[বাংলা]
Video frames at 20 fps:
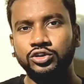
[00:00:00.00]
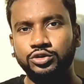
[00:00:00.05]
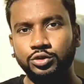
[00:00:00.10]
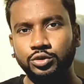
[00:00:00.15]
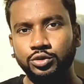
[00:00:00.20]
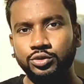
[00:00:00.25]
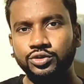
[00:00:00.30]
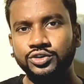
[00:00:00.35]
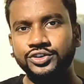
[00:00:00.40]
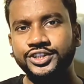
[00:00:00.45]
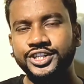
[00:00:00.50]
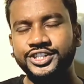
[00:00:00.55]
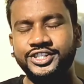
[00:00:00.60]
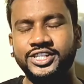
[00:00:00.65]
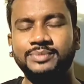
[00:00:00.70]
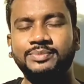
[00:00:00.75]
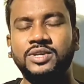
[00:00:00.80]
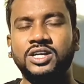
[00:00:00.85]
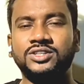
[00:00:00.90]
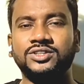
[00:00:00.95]
চতুর্থ যে
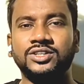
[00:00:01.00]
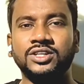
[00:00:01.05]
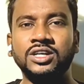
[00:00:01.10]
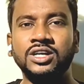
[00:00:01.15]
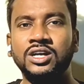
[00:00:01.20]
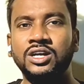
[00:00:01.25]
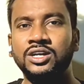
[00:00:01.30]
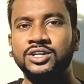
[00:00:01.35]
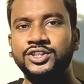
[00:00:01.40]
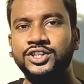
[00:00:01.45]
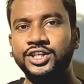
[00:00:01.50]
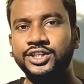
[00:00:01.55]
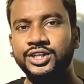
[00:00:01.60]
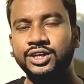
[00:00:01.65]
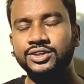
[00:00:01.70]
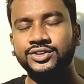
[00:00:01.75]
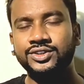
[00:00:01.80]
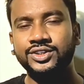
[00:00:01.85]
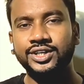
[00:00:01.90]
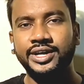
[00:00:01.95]
স্টেপটা আছে সেটা
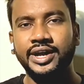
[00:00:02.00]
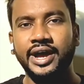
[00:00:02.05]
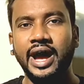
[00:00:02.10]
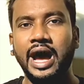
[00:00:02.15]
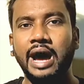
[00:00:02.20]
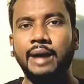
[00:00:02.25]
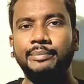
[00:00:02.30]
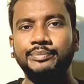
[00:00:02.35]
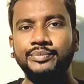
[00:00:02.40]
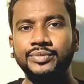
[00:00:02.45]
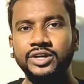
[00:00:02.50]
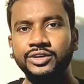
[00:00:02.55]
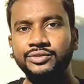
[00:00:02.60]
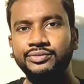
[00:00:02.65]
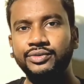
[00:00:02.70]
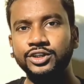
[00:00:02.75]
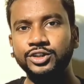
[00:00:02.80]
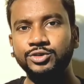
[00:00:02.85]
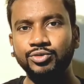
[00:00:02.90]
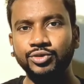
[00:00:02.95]
হচ্ছে আপনার
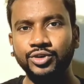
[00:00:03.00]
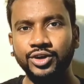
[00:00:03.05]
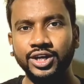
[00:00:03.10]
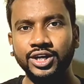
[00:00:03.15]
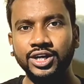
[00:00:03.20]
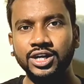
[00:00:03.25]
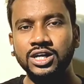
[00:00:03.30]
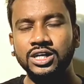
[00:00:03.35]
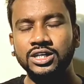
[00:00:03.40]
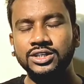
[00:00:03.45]
ফেসবুকের